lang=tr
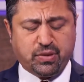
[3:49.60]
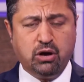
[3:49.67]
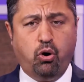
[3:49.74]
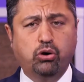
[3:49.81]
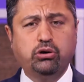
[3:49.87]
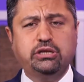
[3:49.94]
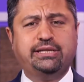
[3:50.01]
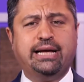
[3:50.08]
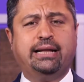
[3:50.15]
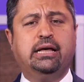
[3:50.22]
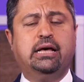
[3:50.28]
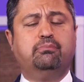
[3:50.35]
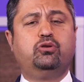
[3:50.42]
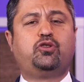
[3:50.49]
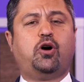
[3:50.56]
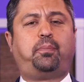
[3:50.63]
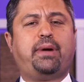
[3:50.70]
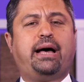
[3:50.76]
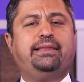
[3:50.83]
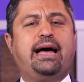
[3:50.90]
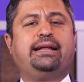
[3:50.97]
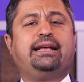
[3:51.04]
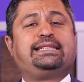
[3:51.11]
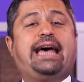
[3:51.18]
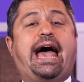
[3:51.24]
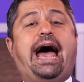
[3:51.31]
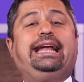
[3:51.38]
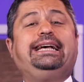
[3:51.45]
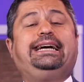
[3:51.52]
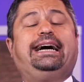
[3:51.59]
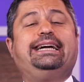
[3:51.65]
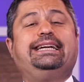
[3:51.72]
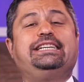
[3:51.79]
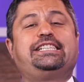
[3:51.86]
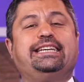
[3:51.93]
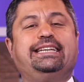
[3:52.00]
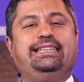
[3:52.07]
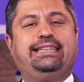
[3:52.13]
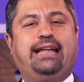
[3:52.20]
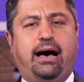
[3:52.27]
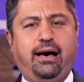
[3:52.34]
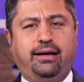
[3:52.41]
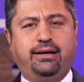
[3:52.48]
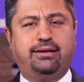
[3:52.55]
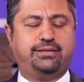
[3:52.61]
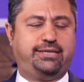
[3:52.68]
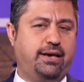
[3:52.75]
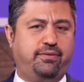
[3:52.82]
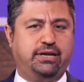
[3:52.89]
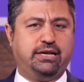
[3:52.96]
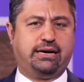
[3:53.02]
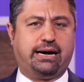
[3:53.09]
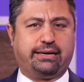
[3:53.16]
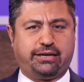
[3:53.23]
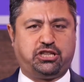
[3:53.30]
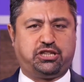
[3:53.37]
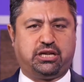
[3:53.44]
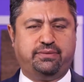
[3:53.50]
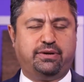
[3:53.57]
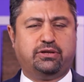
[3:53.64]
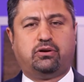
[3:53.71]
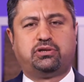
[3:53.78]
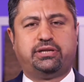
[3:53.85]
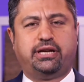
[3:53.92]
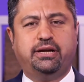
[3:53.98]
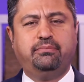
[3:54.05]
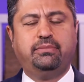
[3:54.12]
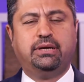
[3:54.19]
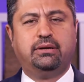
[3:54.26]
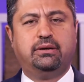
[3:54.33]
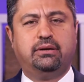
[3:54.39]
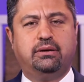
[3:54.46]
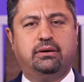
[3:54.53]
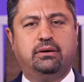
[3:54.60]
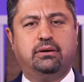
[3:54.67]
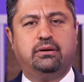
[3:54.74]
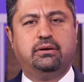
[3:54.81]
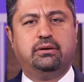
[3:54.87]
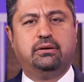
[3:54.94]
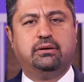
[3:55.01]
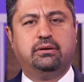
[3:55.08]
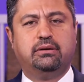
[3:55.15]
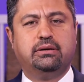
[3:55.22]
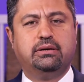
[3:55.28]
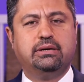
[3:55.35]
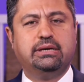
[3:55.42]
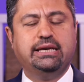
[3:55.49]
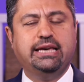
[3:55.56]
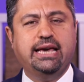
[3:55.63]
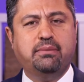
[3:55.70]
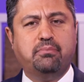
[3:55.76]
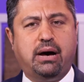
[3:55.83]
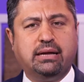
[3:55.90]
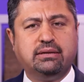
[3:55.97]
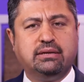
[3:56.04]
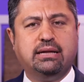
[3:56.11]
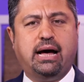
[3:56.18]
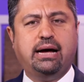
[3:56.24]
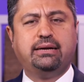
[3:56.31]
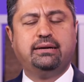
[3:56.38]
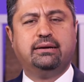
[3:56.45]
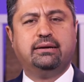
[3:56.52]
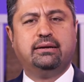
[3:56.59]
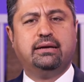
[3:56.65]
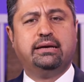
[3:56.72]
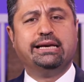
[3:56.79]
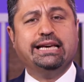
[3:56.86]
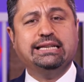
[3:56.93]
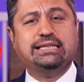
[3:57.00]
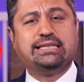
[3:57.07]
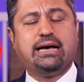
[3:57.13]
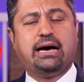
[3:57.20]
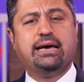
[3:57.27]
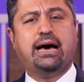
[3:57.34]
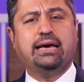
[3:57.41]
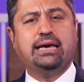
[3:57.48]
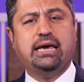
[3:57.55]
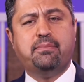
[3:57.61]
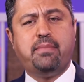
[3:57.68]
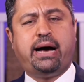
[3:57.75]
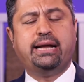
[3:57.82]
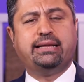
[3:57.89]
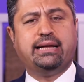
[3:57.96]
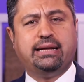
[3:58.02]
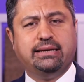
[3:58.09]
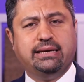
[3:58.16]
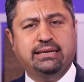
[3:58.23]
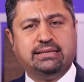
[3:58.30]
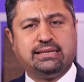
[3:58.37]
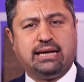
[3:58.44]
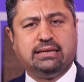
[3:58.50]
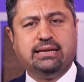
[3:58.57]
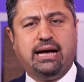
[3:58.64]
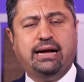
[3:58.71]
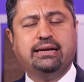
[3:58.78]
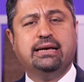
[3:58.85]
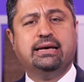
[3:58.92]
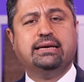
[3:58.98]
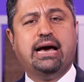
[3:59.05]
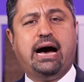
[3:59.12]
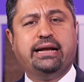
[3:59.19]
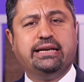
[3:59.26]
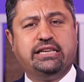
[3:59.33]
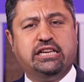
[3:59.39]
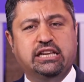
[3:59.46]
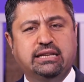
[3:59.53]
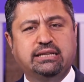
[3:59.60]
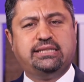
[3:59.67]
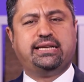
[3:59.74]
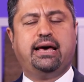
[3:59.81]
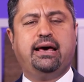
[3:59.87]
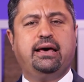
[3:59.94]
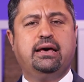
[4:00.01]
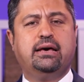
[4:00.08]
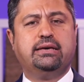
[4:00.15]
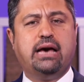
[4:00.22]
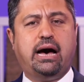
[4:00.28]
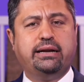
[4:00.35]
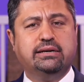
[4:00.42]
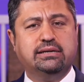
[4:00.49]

O yüzden bu toprağın neredeyse her karışında sevgili kardeşlerim ve dostlarım imanlılar, İsa'ya iman eden insanlar yani kilise yani